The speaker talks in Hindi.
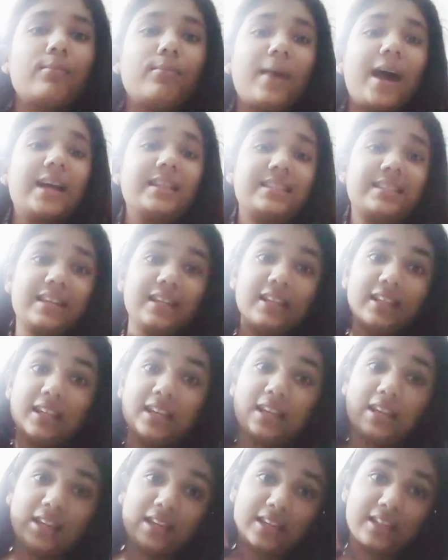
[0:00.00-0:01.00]
मैथ्स के लिए
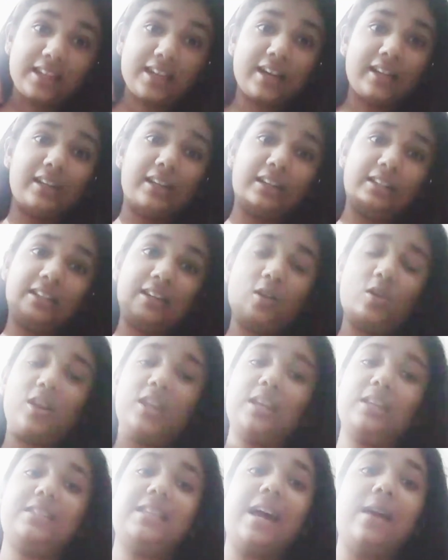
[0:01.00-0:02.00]
नहीं है ये ध्यान रखना
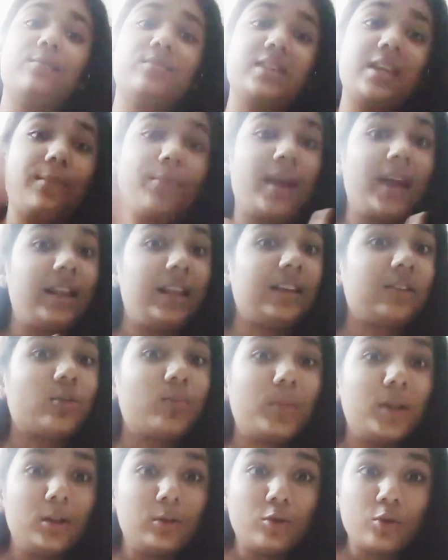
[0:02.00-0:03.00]
और एग्जाम्स के पहले तो
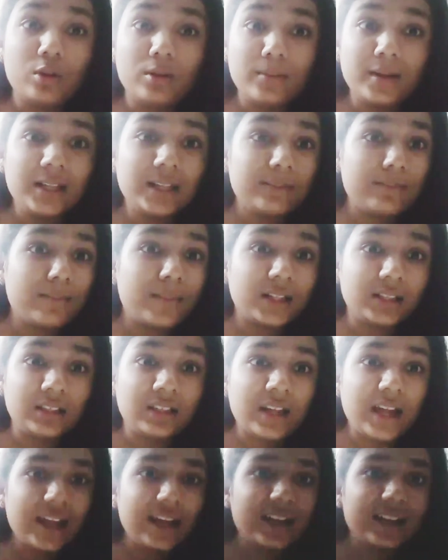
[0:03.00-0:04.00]
बिल्कुल भी मत
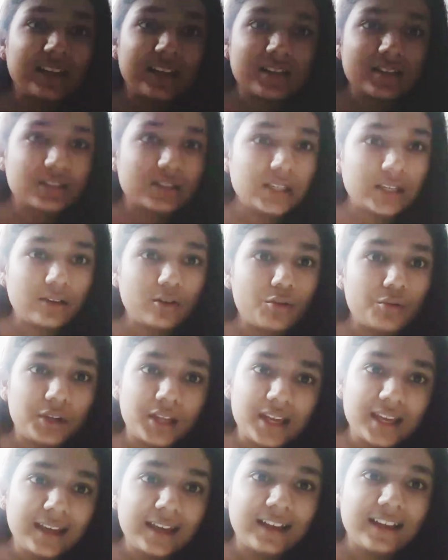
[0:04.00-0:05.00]
ट्राई करना इस ट्रिक को
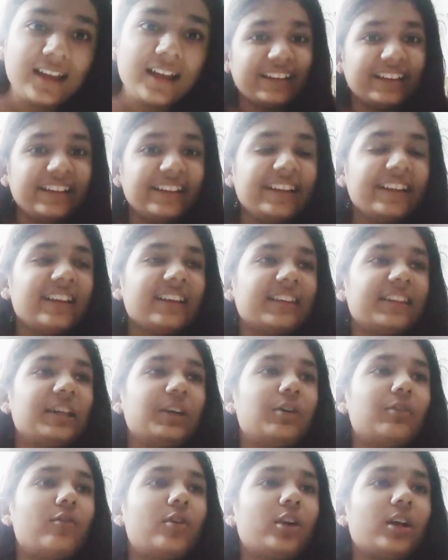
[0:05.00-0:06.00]
ठीक है
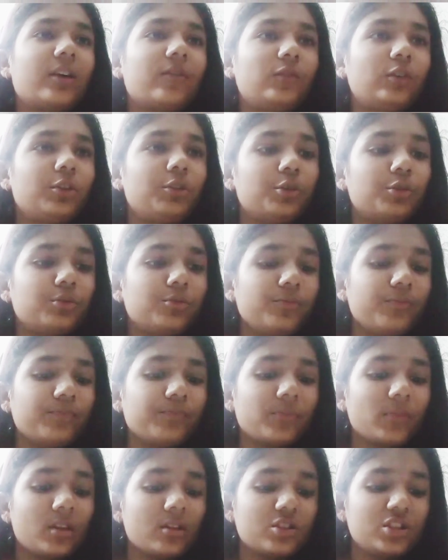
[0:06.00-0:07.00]
देखो वॉट यू हैव टू डू
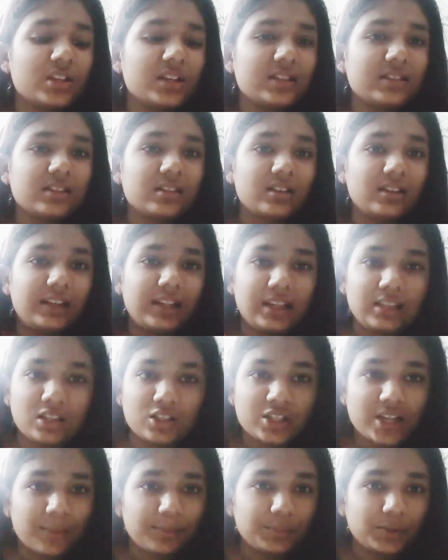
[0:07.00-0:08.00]
जस्ट टेक
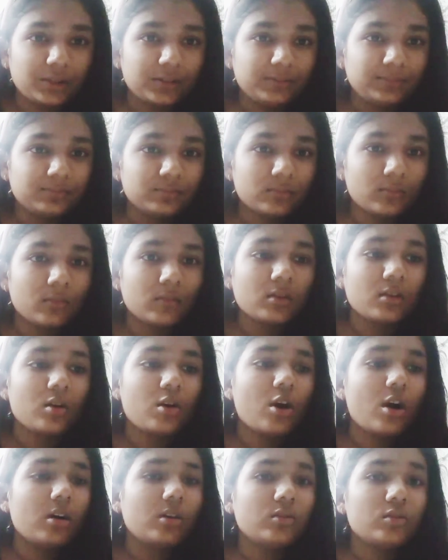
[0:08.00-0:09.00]
द चैप्टर
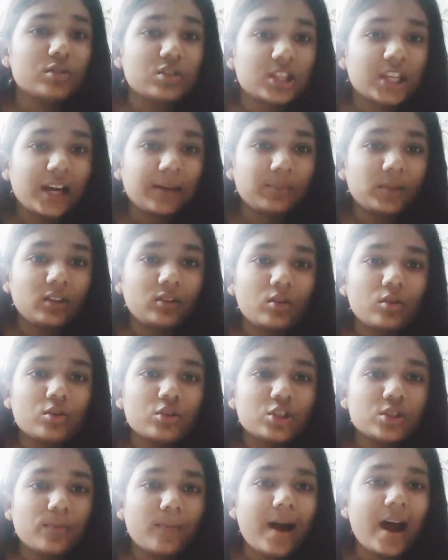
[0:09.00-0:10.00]
और उस चैप्टर को
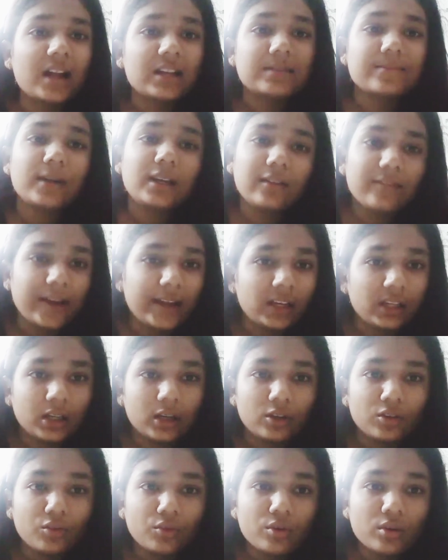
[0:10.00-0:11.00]
कुछ पार्ट्स में डिवाइड
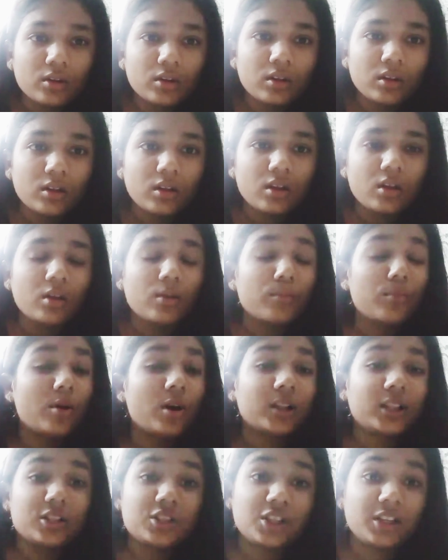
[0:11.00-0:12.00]
कर दो
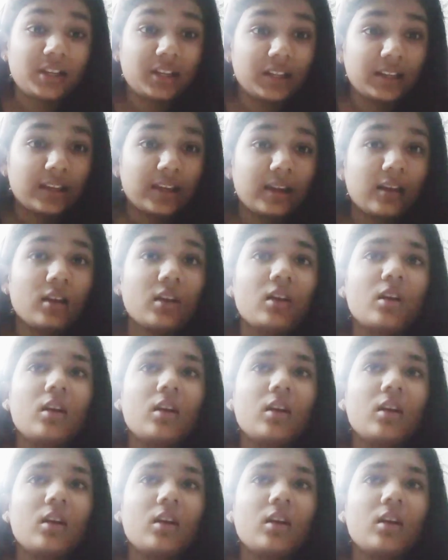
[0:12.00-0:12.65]
बहुत अच्छी ट्रिक है